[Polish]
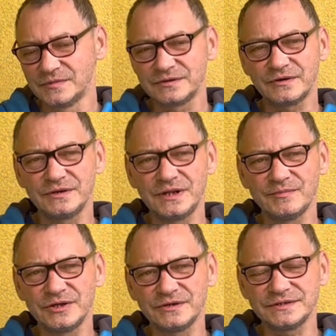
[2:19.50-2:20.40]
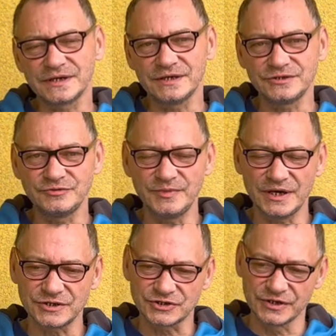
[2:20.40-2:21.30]
no trochę dla mnie to jest takie
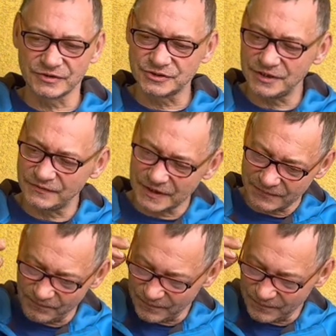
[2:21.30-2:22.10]
śmieszne, no dziwne.